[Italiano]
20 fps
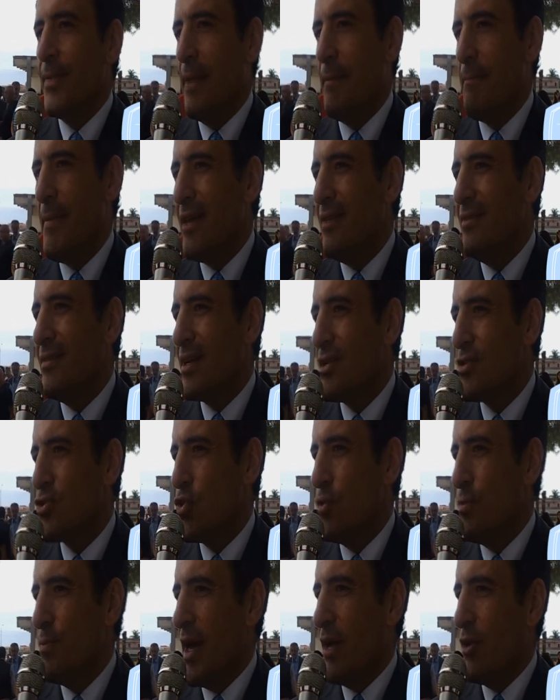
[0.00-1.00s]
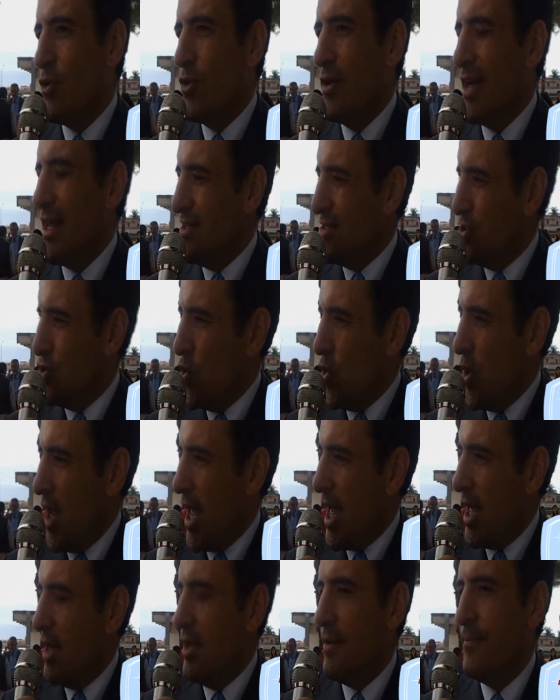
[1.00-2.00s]
Mentre sul piano
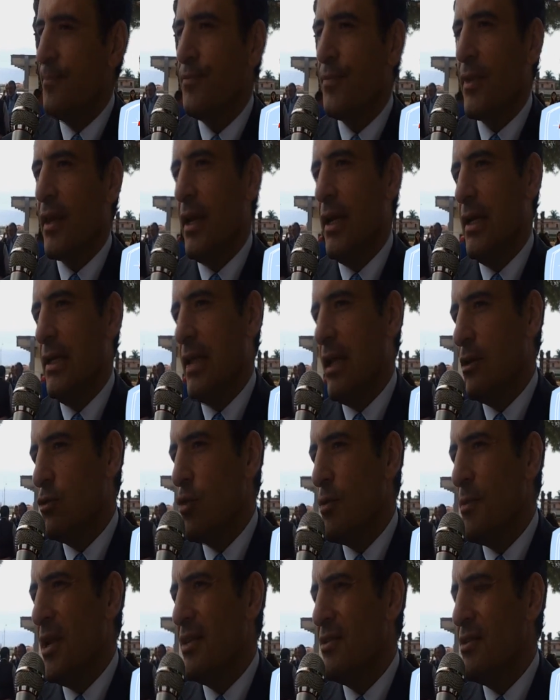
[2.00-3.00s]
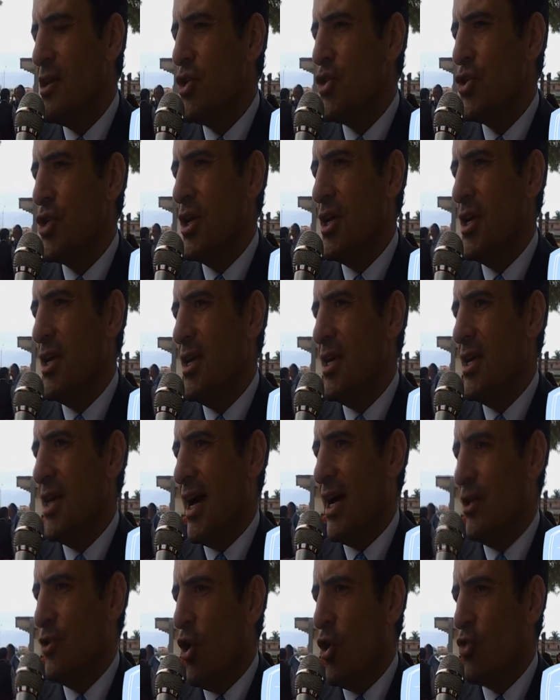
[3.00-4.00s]
nazionale dal 2010
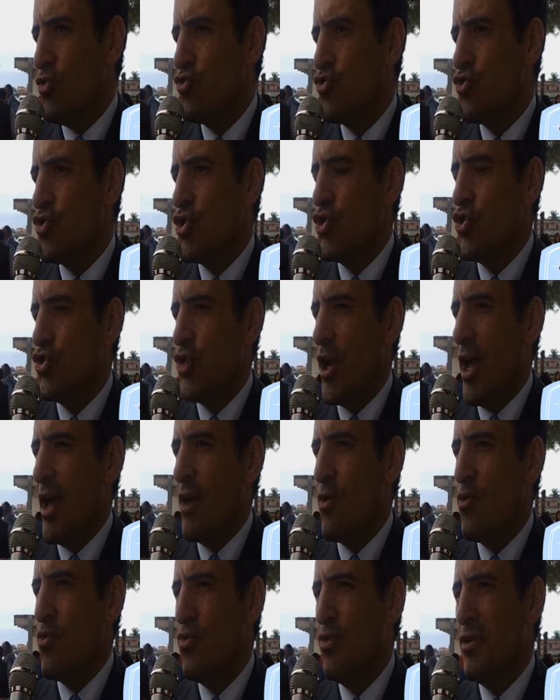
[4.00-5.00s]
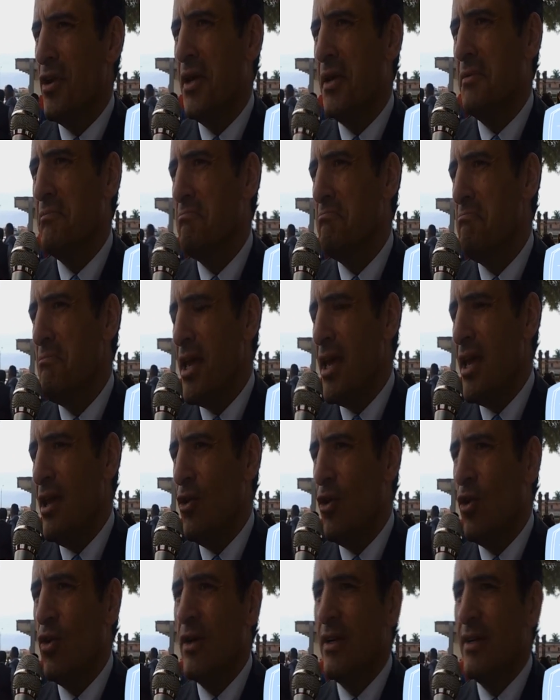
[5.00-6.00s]
ad oggi c'è un
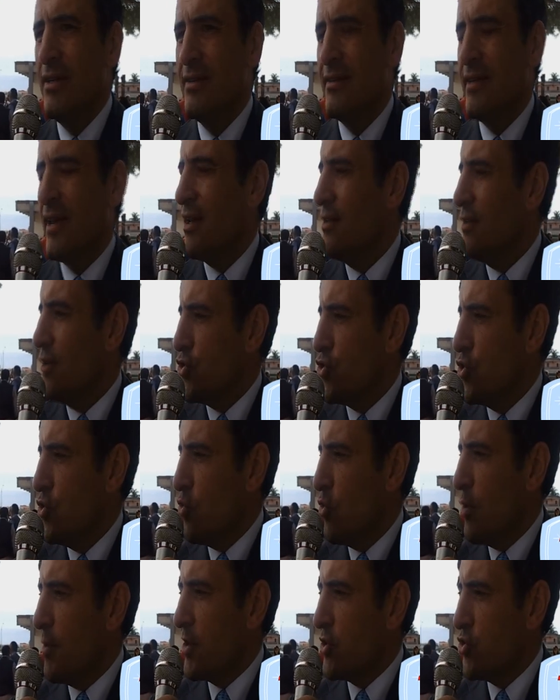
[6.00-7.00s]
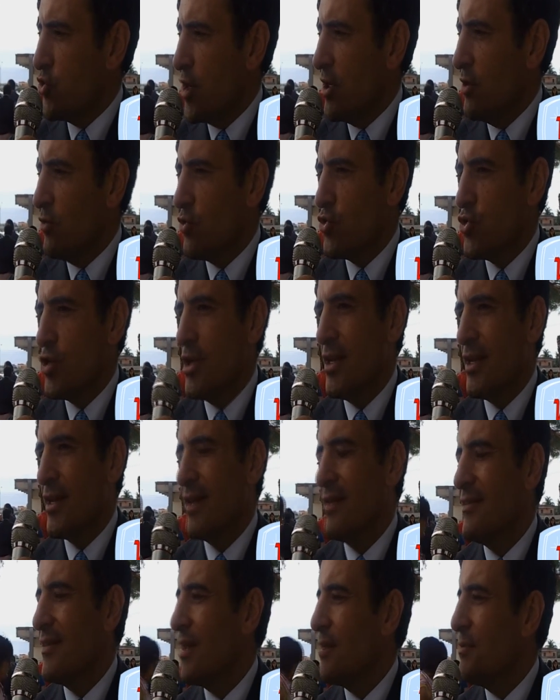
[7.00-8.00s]
meno 35% circa
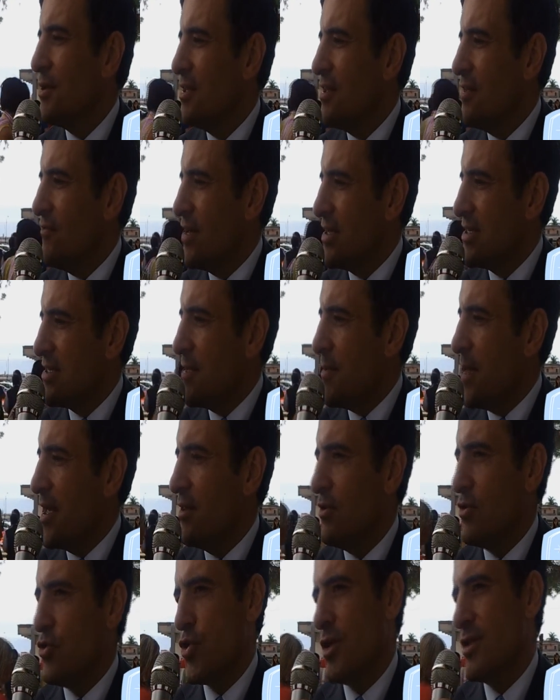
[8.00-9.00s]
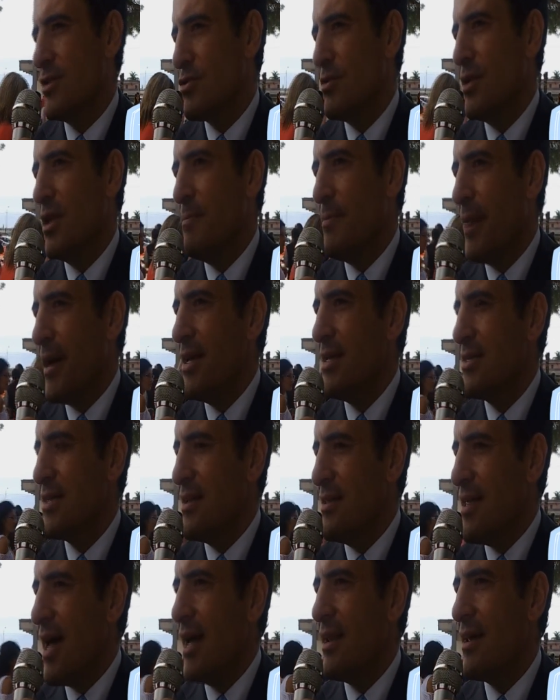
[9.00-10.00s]
in termini di investimenti, cioè insomma, nel paese
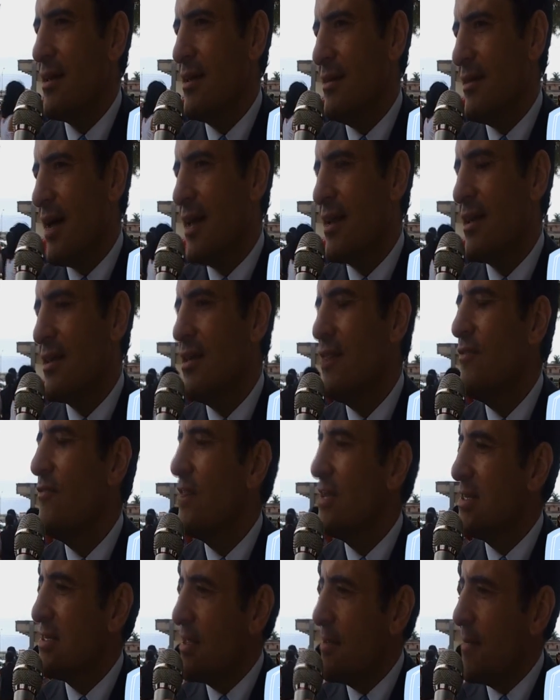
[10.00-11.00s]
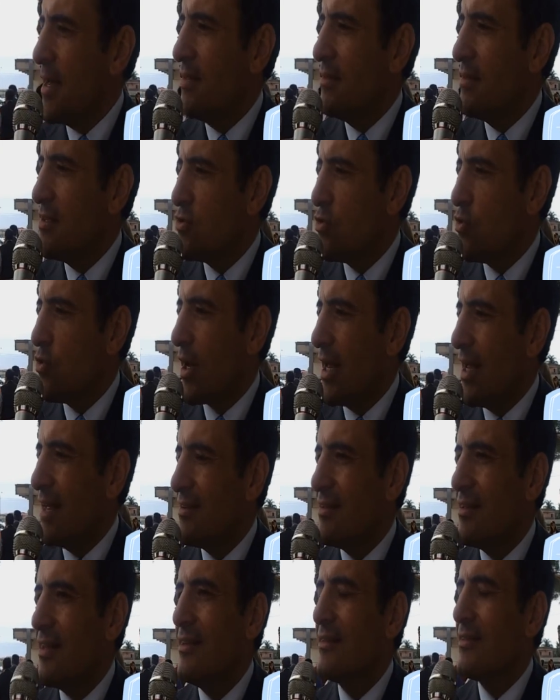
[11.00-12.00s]
Italia, Italia, gli investimenti sono
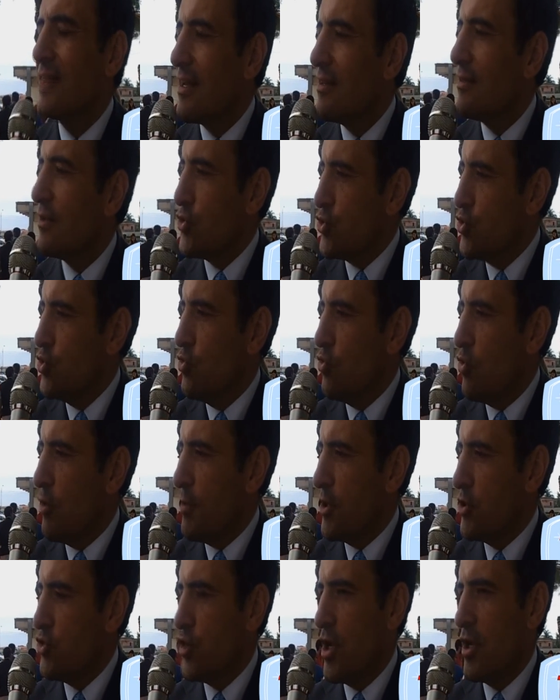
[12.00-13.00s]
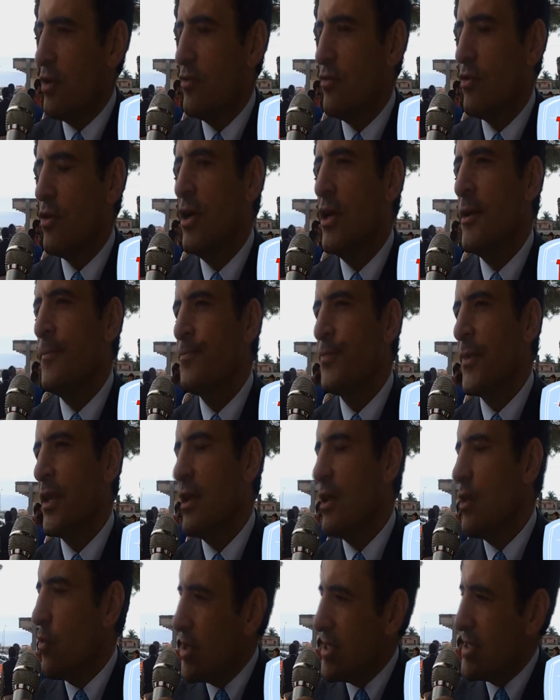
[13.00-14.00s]
calati del 35%,
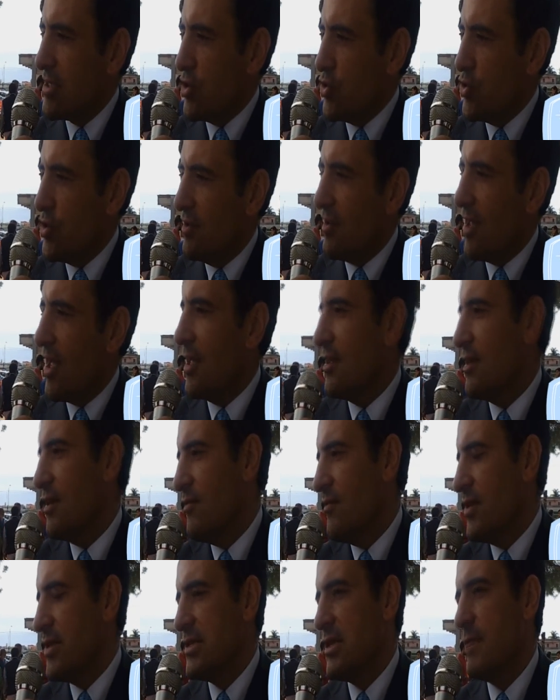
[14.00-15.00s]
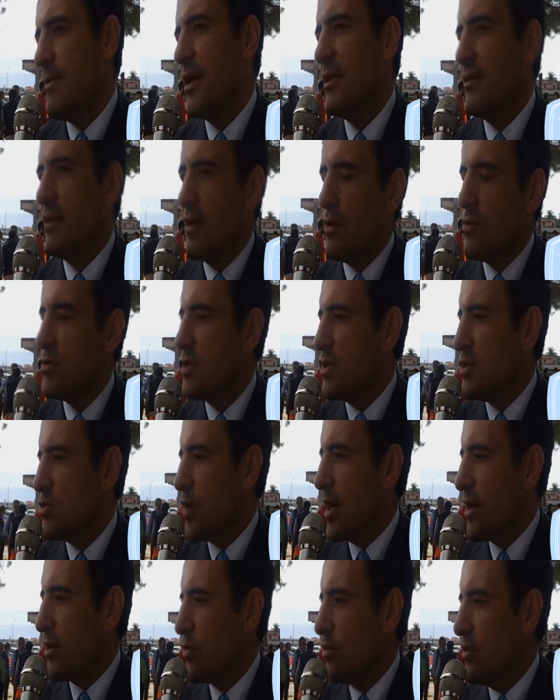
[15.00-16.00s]
in questa città gli investimenti nello
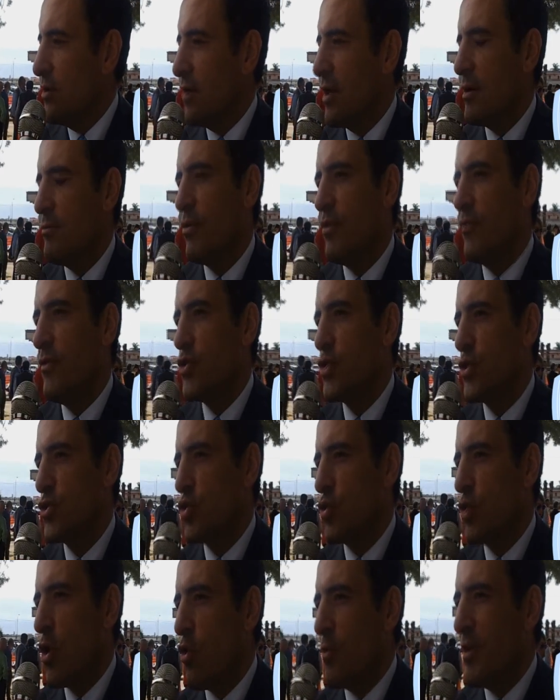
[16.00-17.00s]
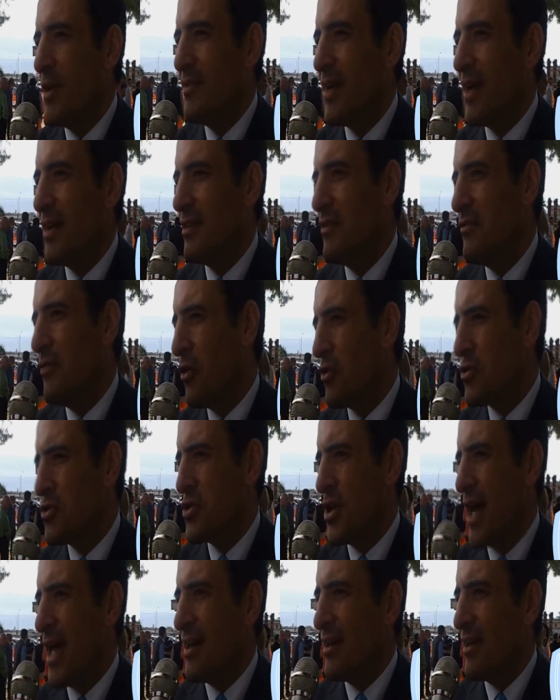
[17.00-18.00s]
stesso arco di tempo invece sono aumentati
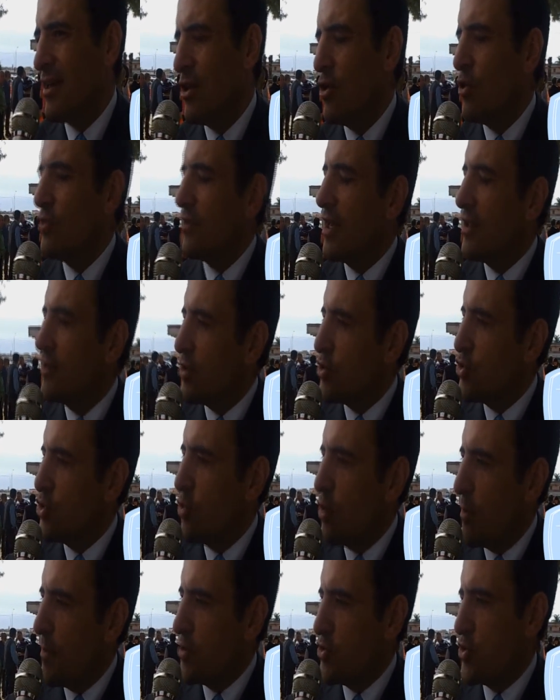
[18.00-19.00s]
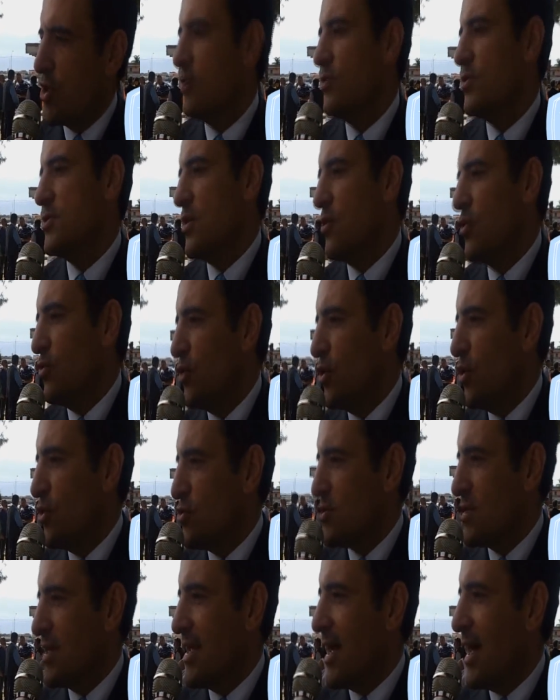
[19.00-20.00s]
forse anche dell'85% secondo i
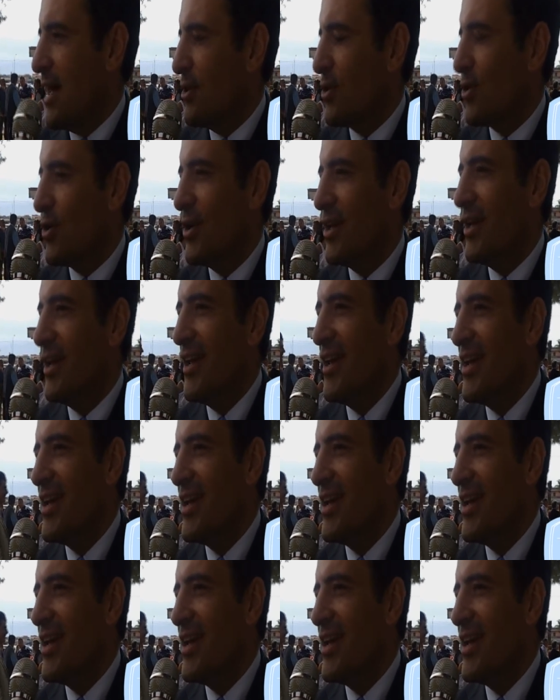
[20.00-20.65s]
nostri calcoli.